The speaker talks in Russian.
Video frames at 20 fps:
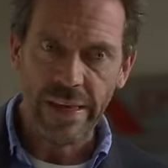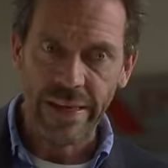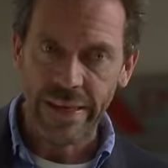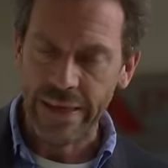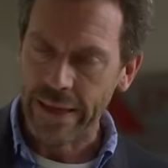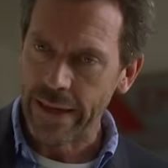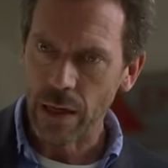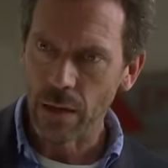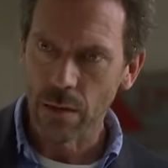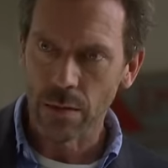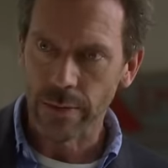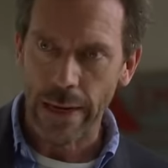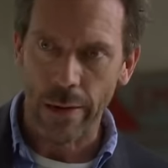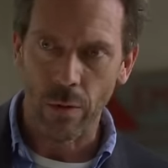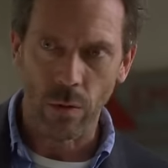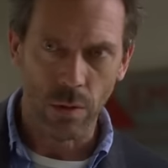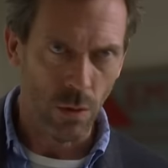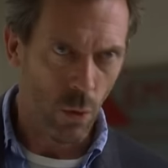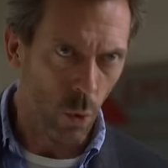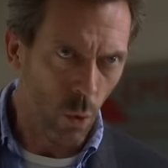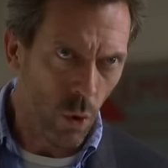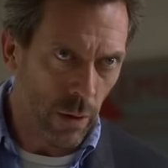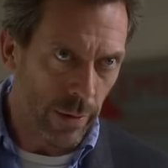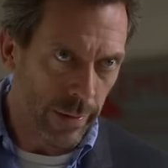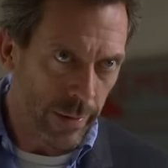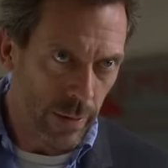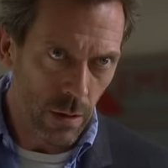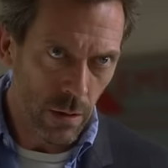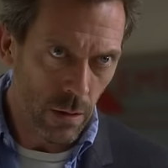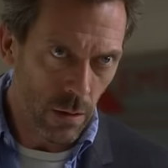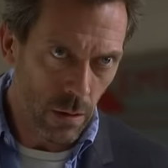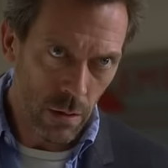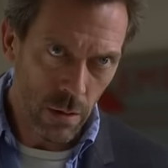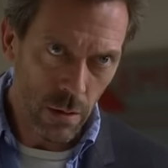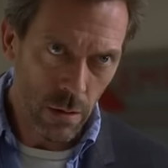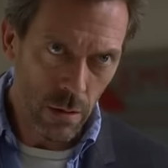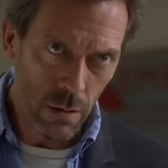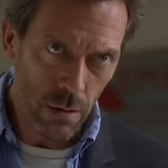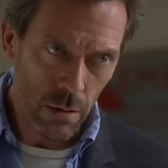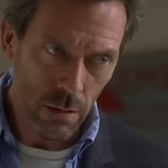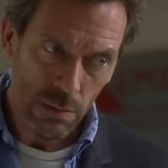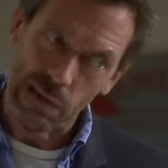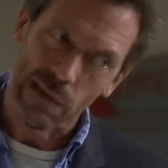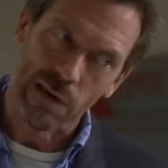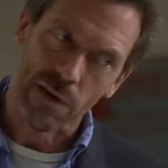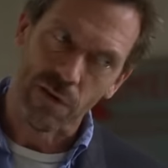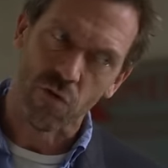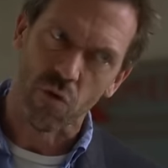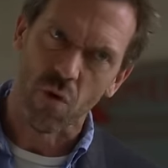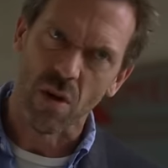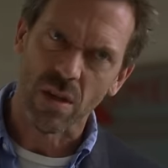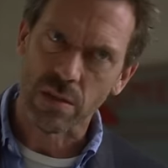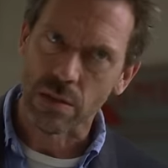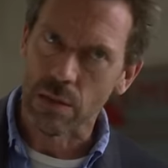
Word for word: Они Бога нашего убили. И ты им